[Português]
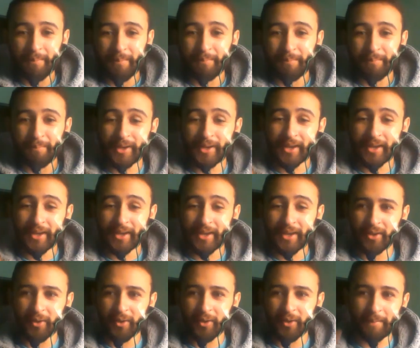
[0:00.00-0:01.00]
porque
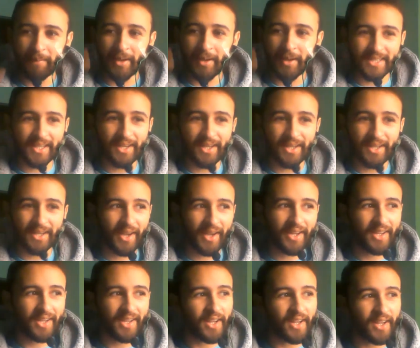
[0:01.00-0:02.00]
no mês que
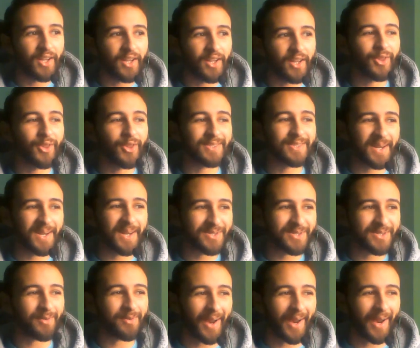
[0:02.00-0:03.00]
vem nós
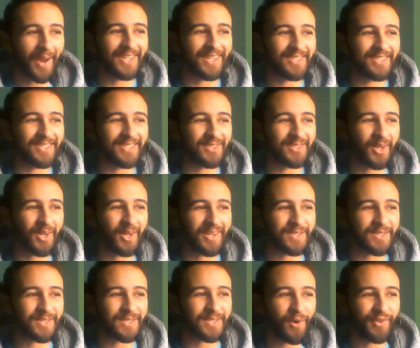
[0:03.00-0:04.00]
teremos mais
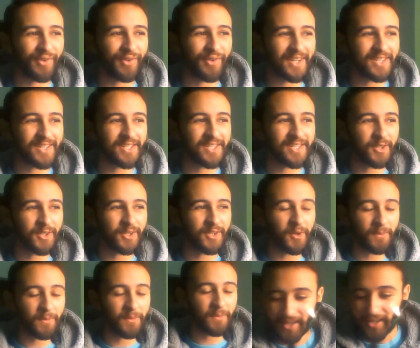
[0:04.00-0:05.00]
histórias para ouvir antes de
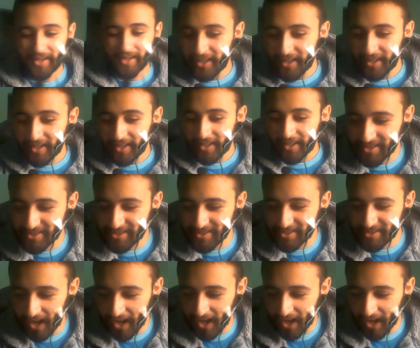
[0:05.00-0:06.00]
dormir, que
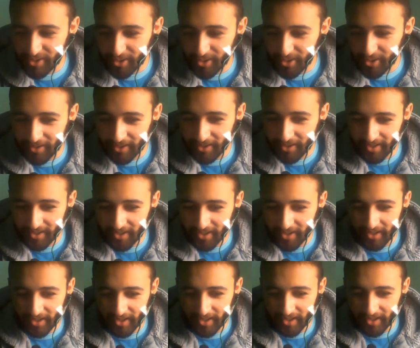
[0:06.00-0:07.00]
será a
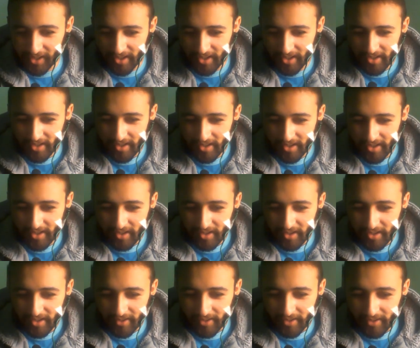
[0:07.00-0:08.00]
historinha...
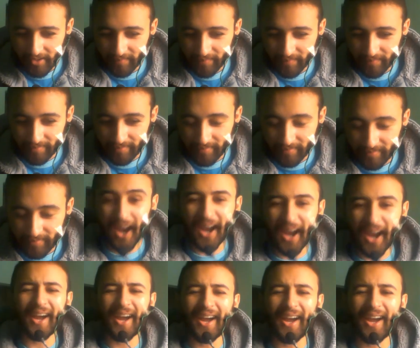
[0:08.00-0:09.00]

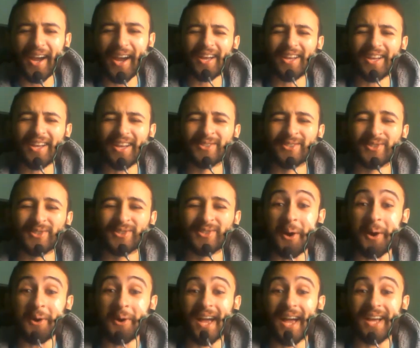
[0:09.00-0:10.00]
Ah,
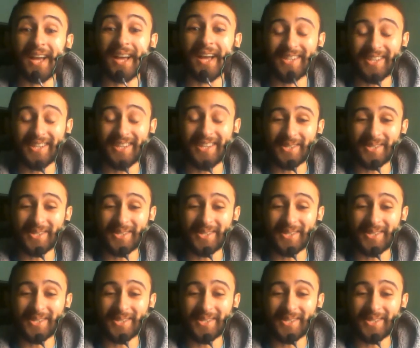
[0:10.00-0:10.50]
Soldadinho